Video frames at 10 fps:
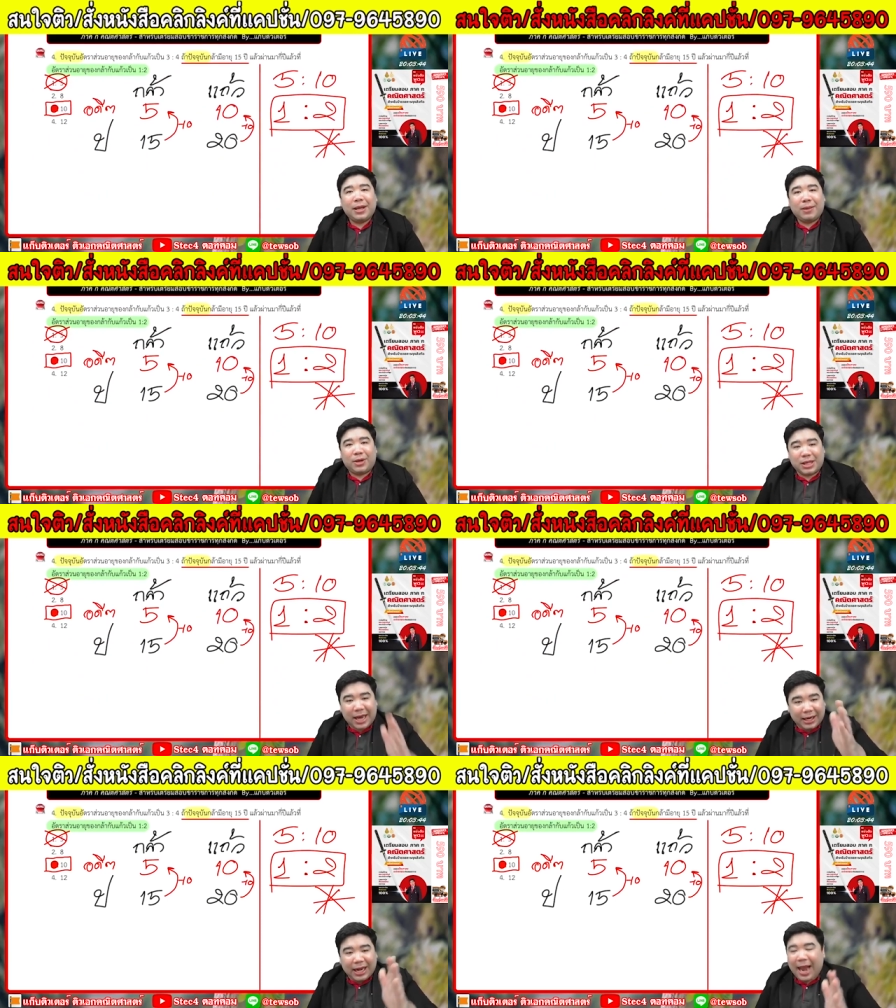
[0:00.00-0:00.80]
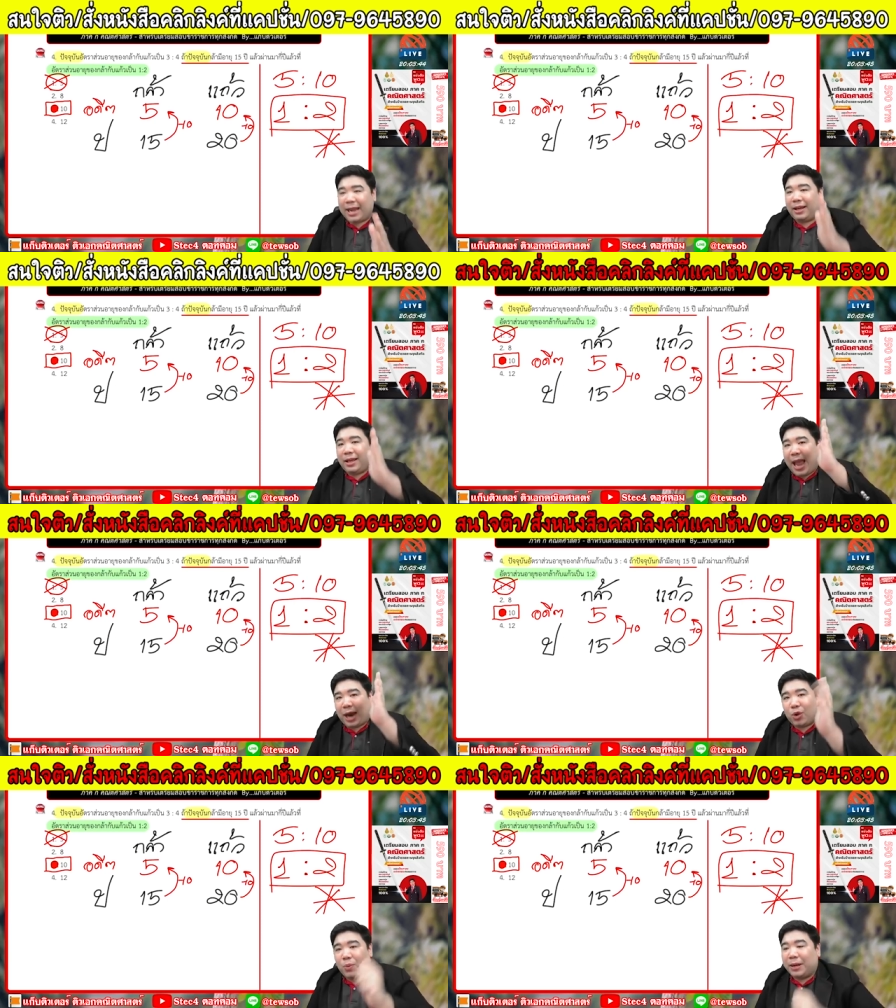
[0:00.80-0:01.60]
เพราะฉะนั้นใครที่อยาก
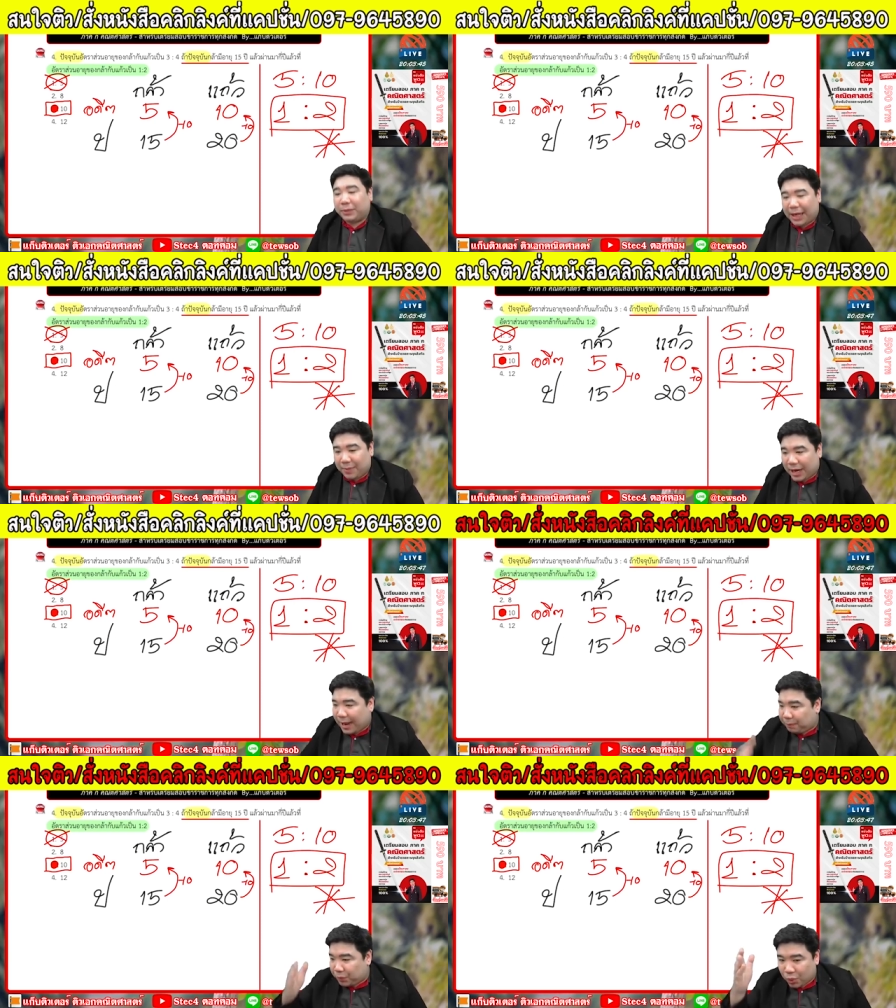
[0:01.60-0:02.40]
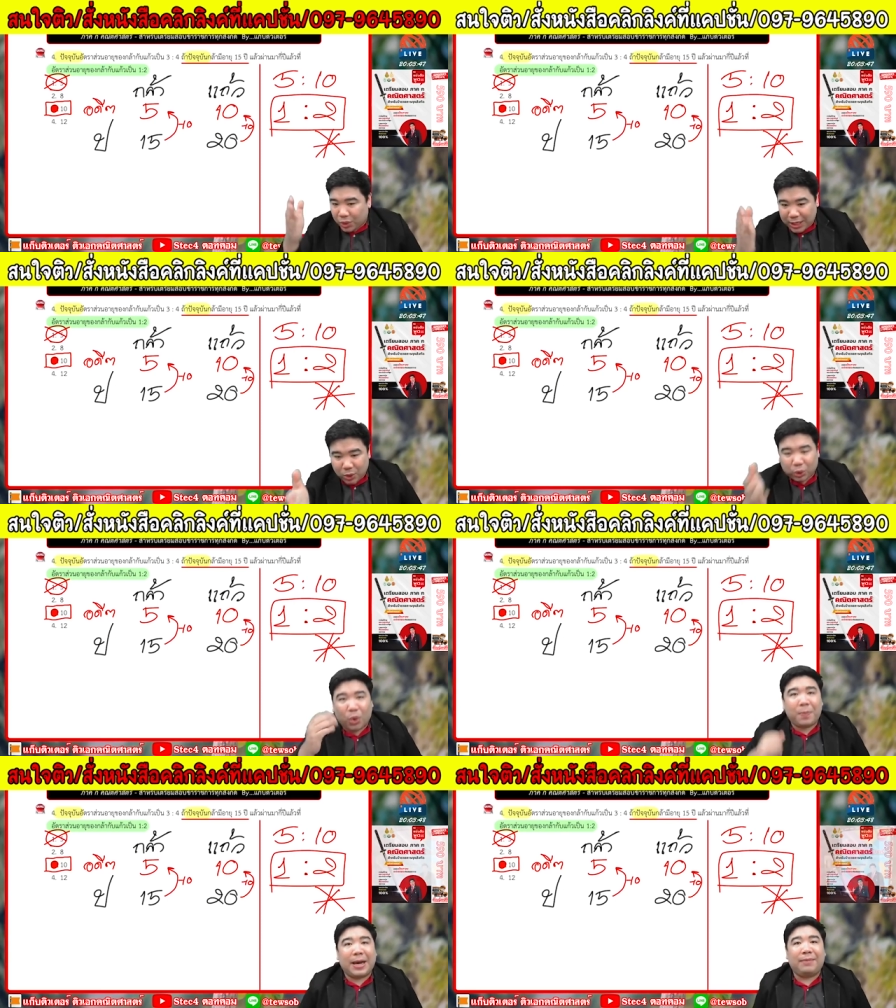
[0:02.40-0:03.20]
ดูเพิ่มเติมนะครับ ดูใน
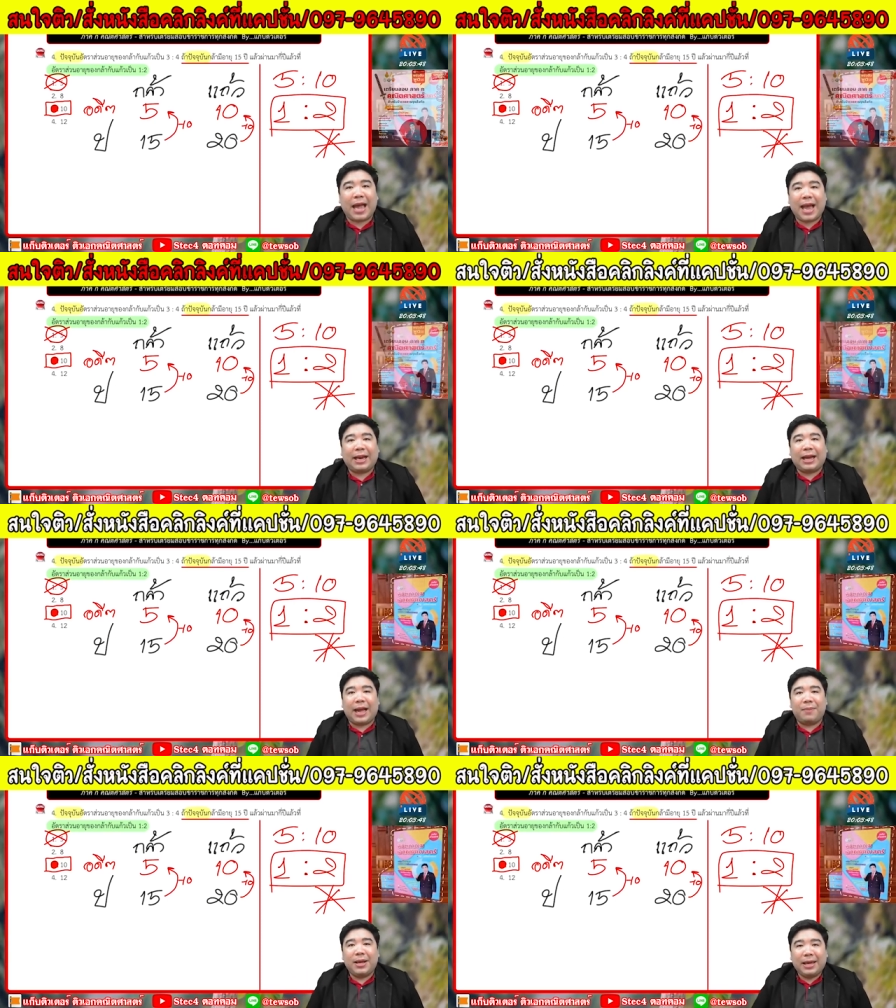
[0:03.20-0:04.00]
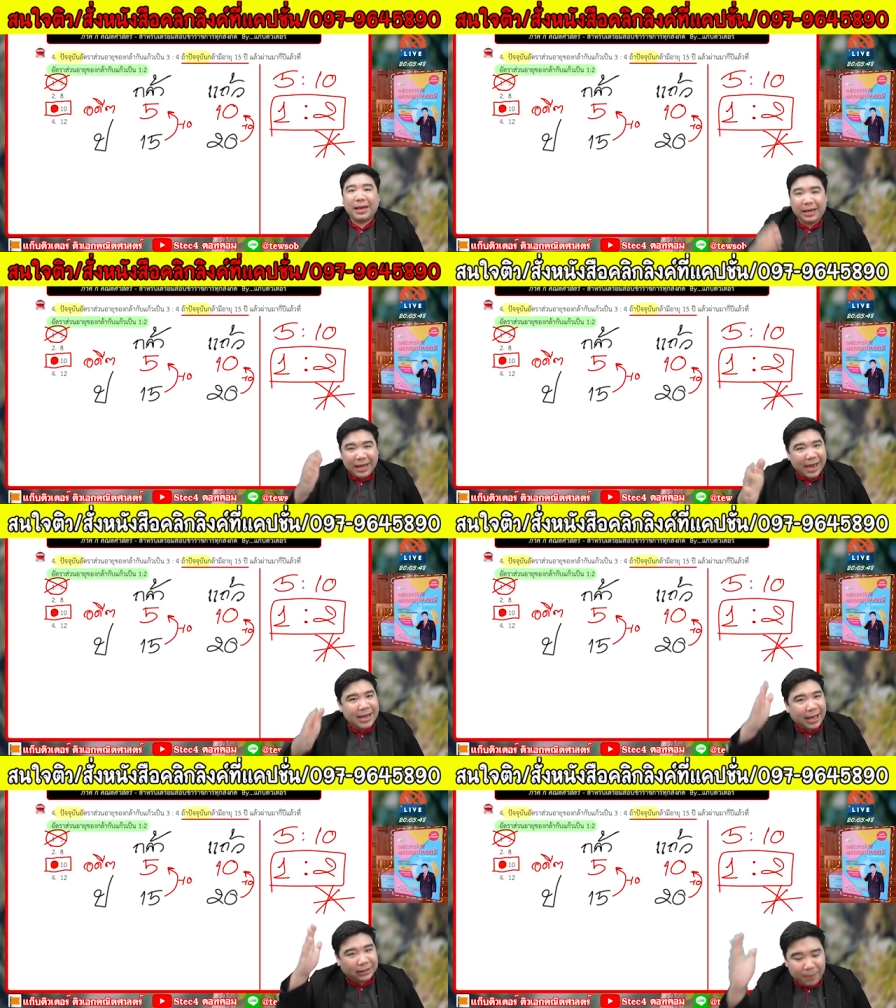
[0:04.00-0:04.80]
YouTube เพิ่มได้นะครับ หรือใคร
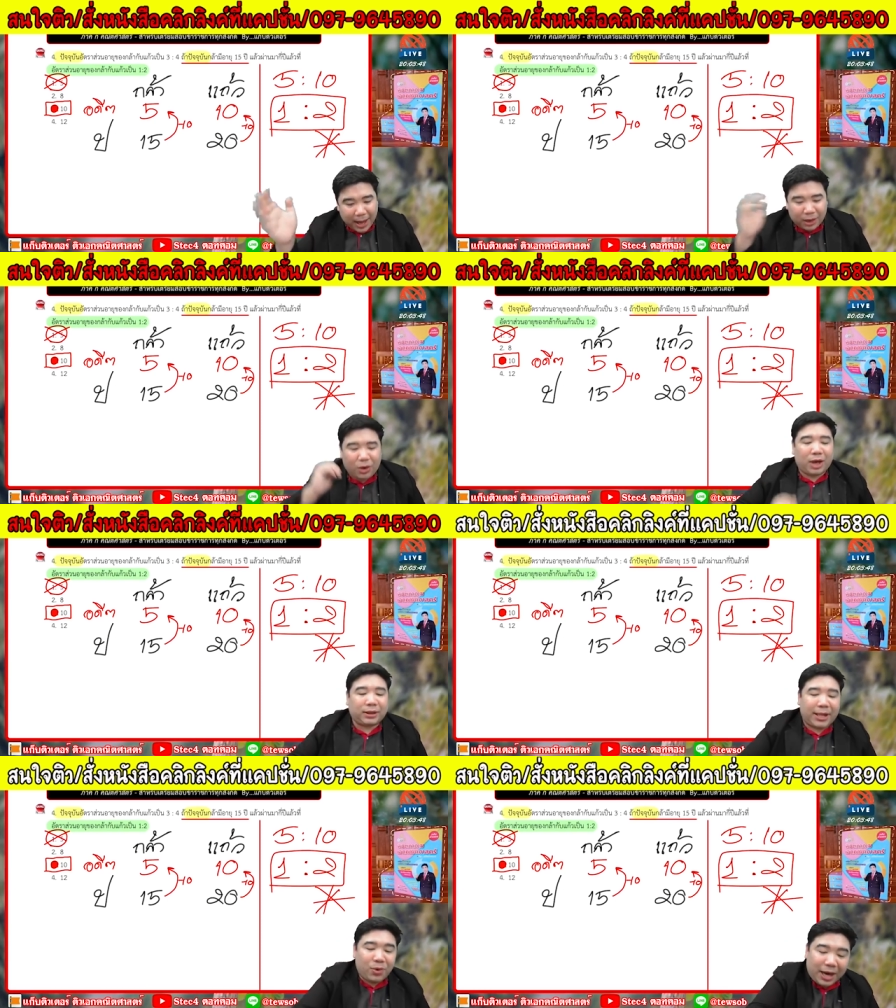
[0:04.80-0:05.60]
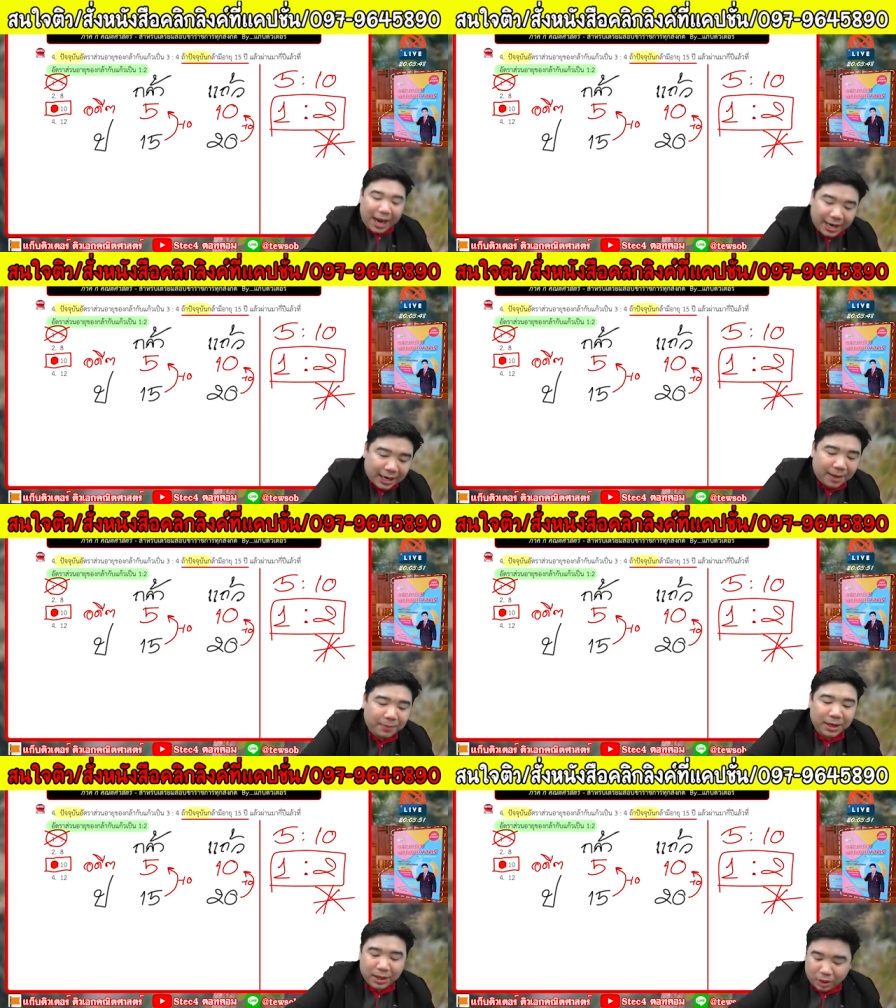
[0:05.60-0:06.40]
อยากสมัครคอร์สติวก็ได้นะครับ
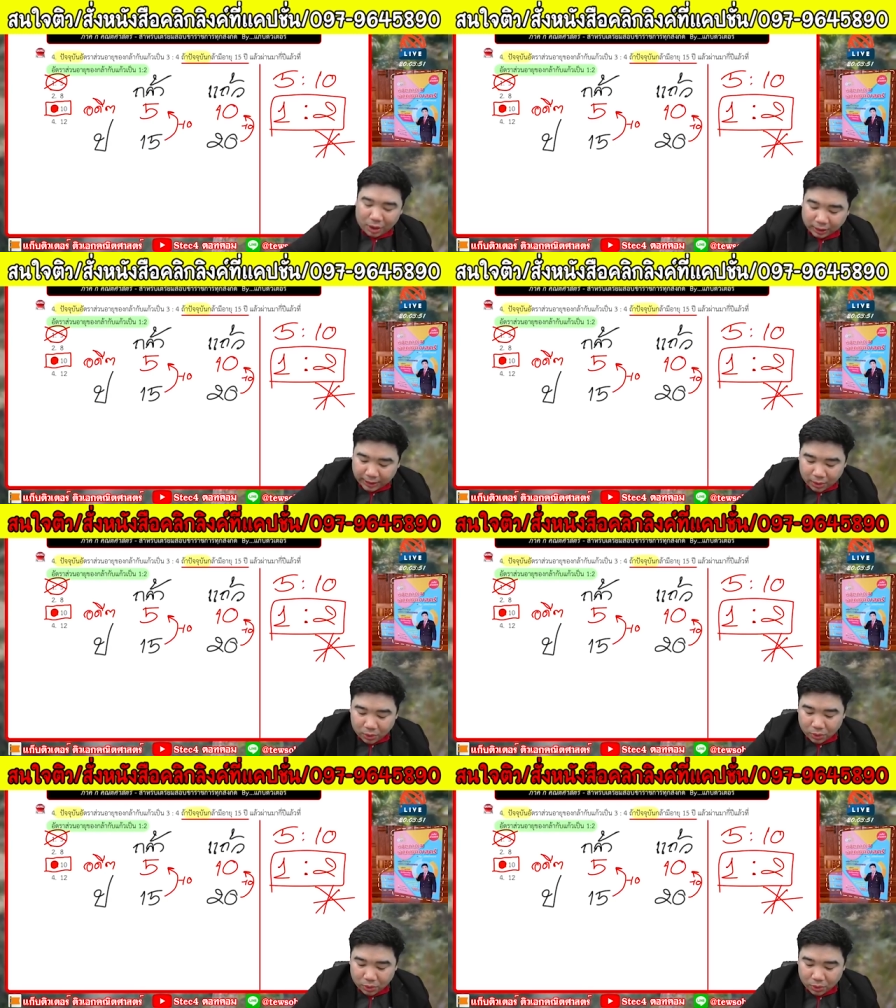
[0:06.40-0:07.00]
คอร์สติว